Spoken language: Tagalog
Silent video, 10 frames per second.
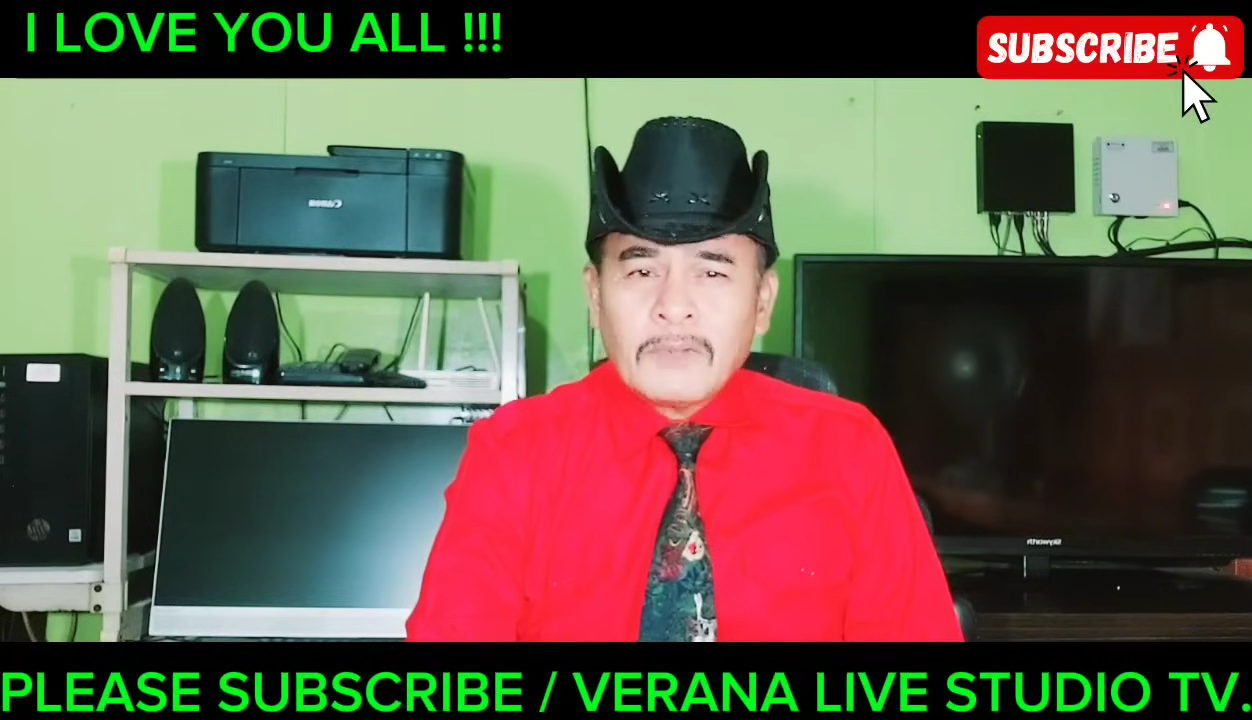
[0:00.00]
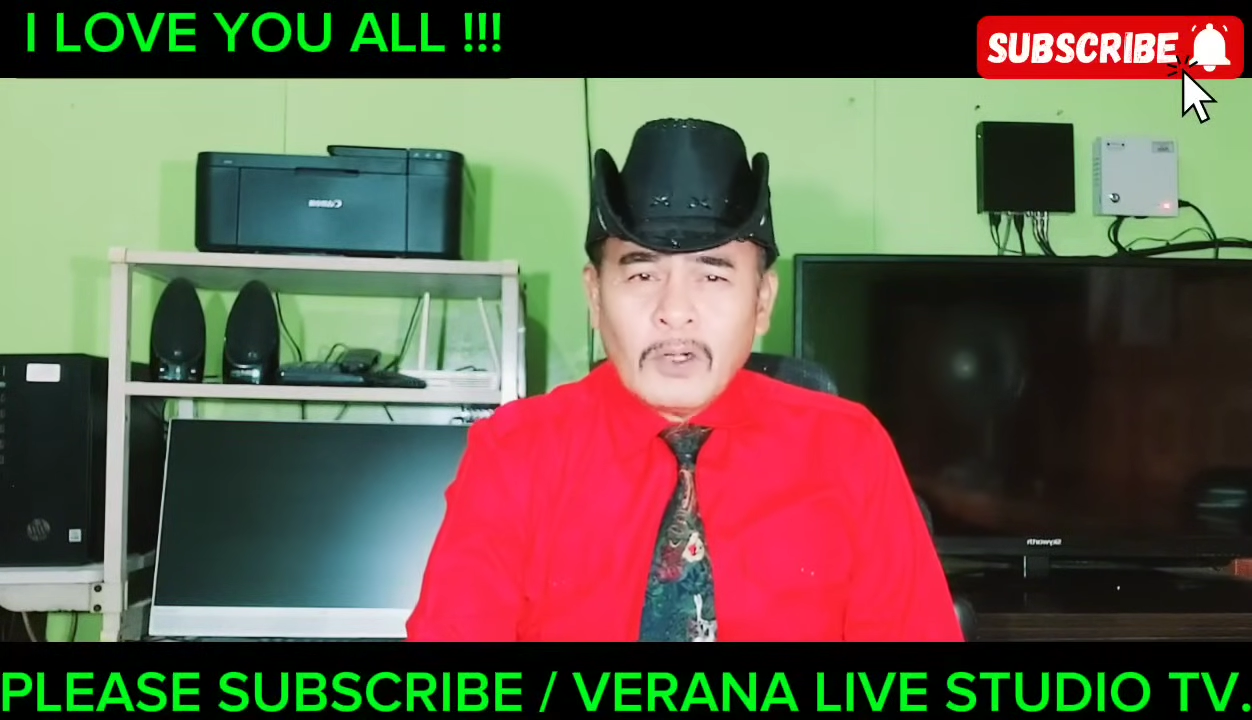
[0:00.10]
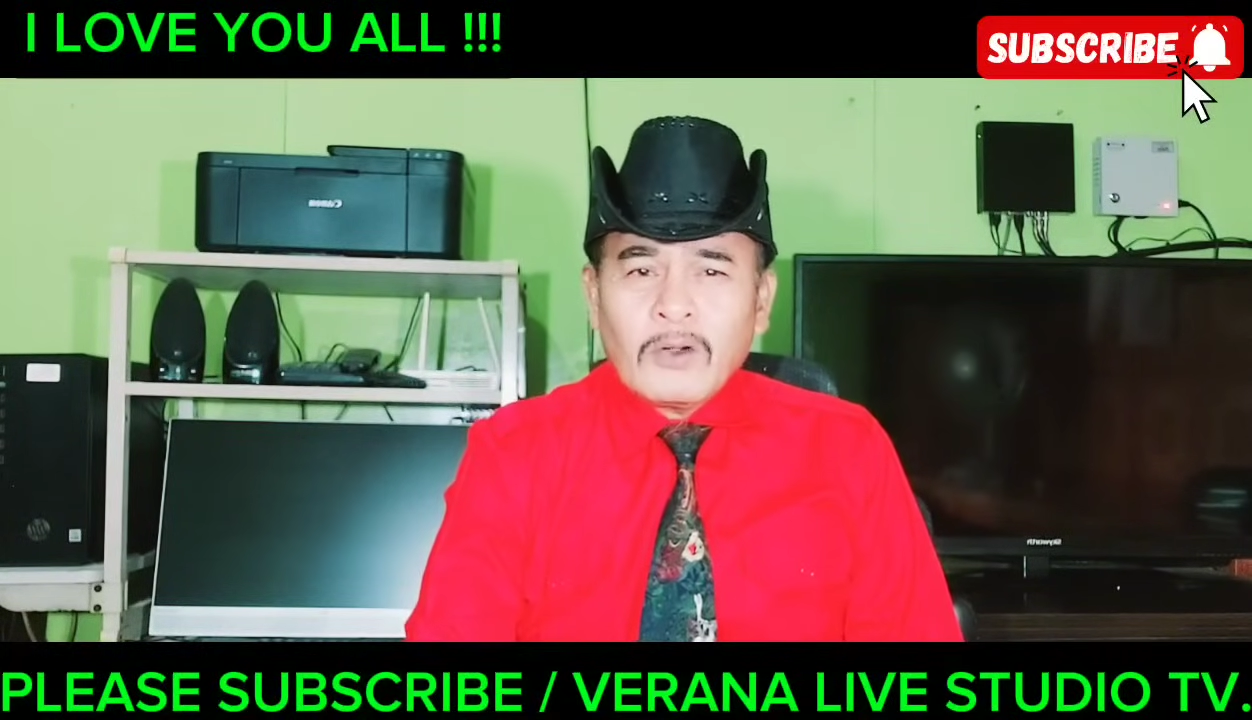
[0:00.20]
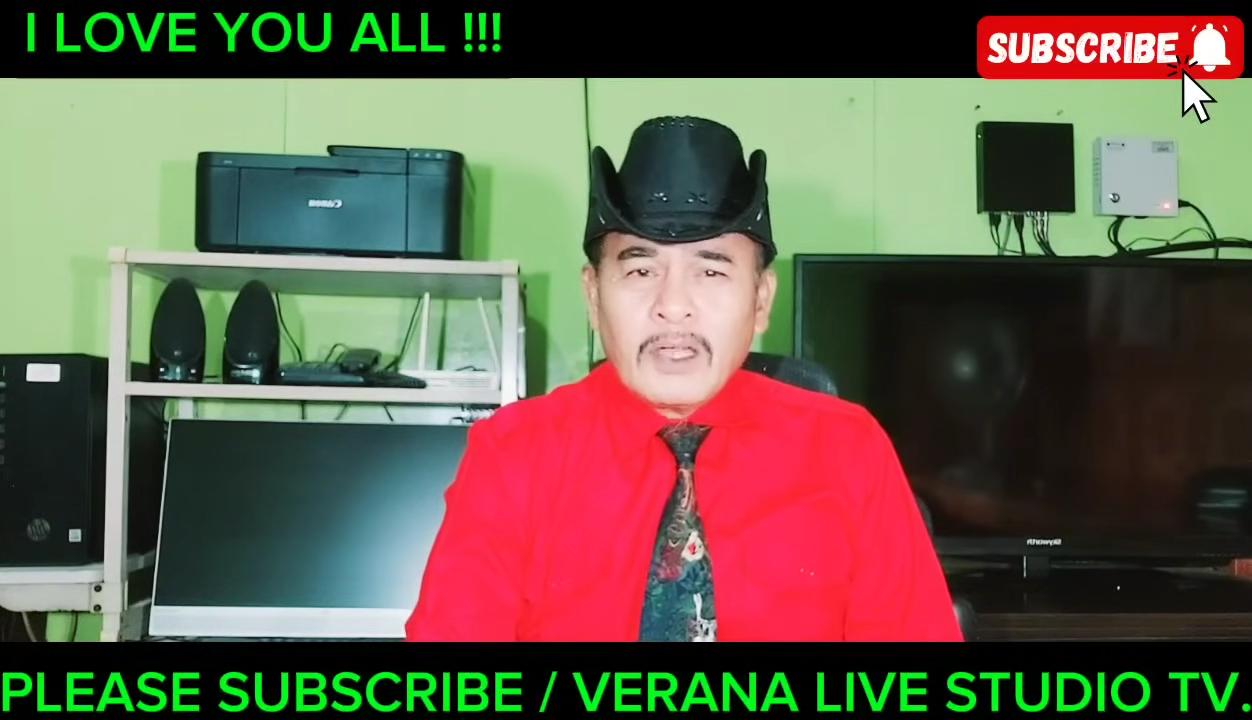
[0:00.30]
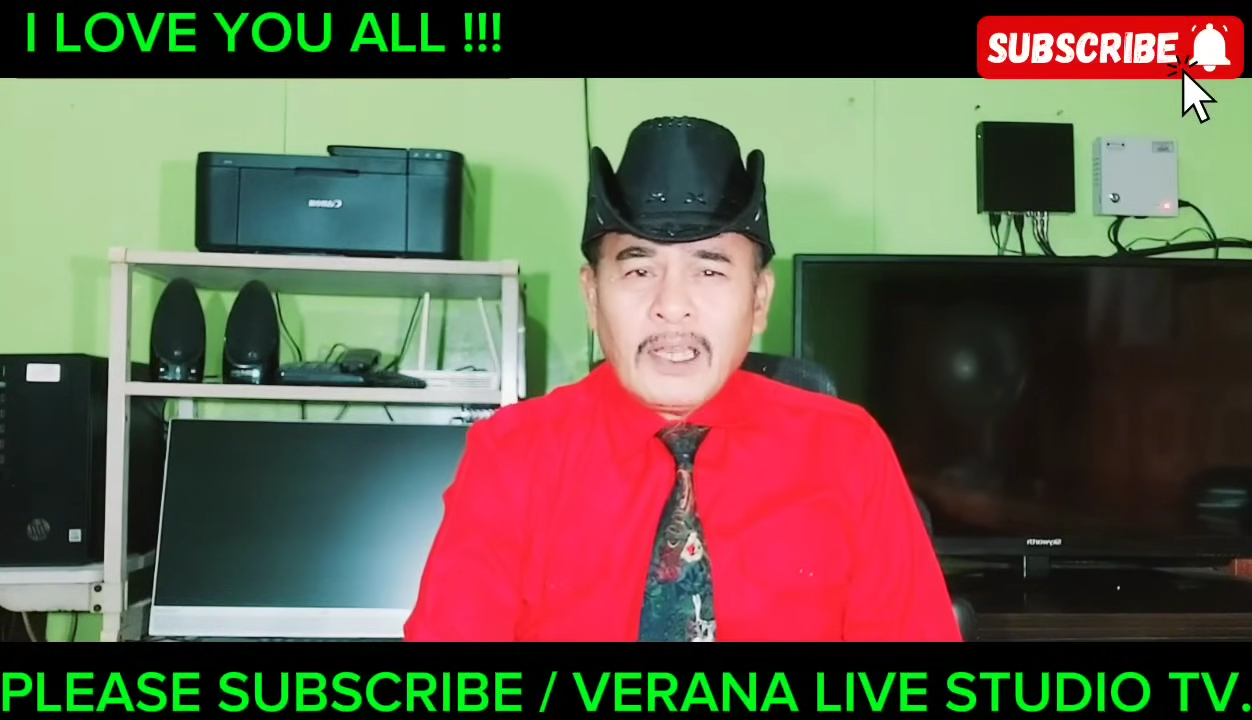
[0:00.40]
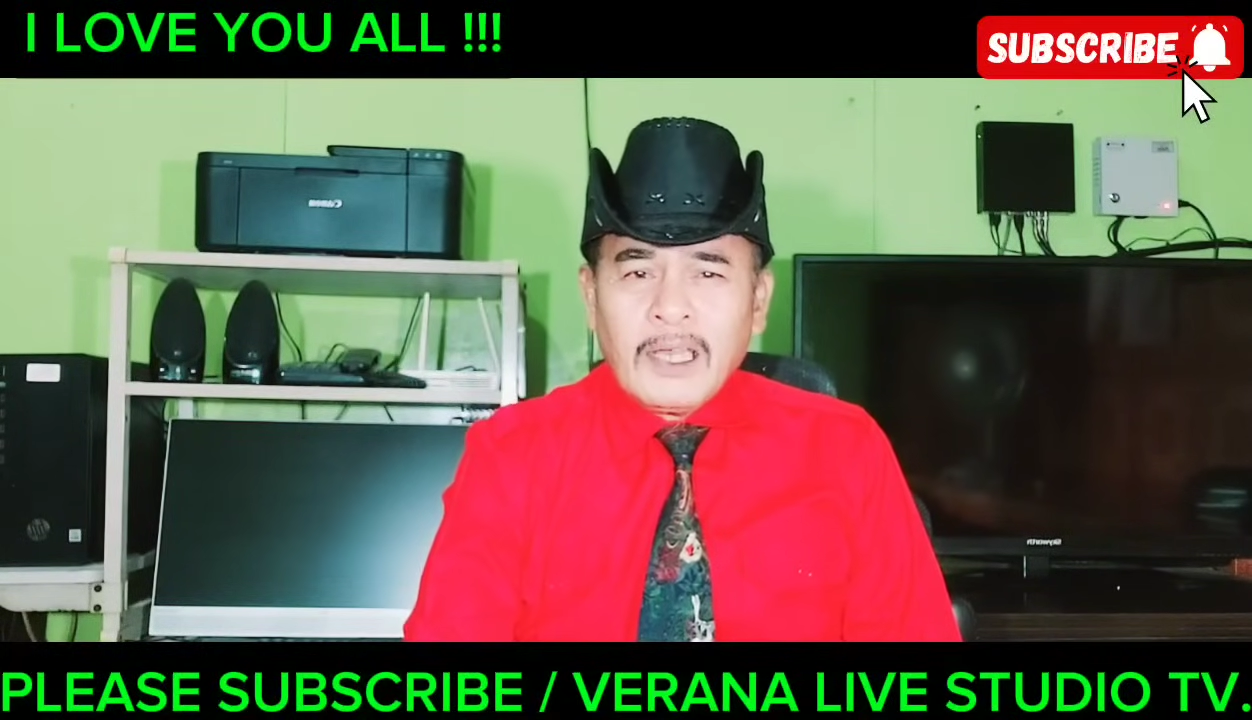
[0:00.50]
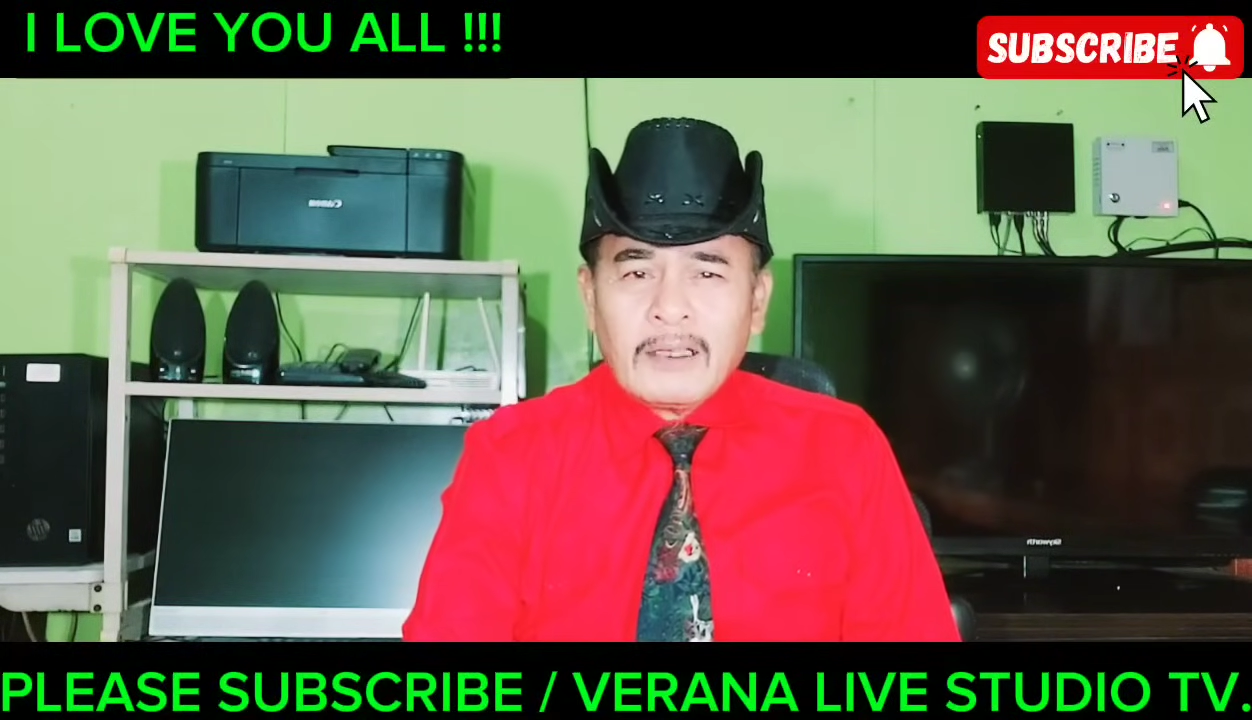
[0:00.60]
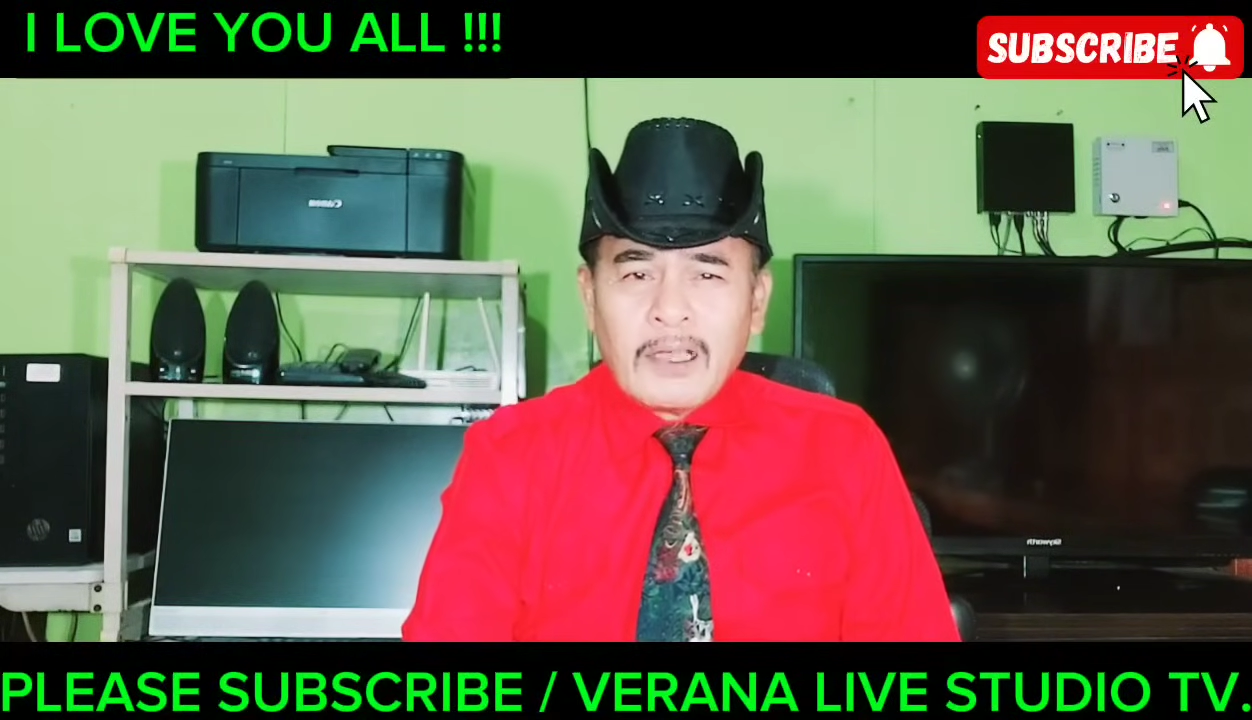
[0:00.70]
Okay lang,